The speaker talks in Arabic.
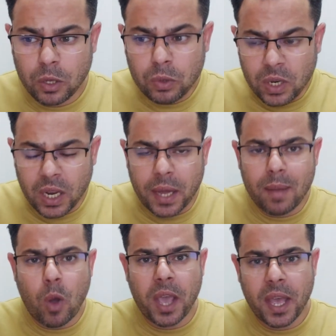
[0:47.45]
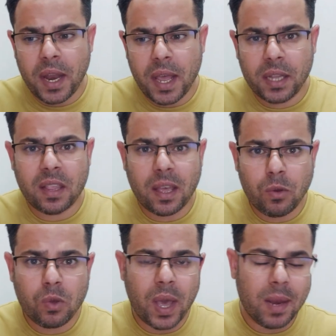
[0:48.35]
تدخل لقناه معينه
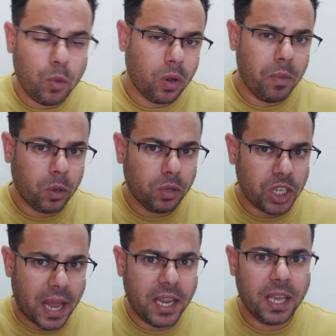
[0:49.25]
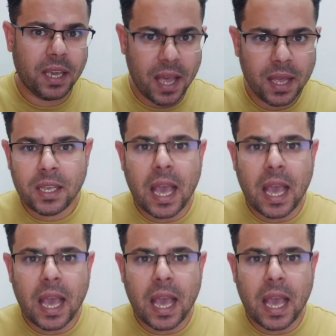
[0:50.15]
تساله سؤال ممكن ما يردش عليك اه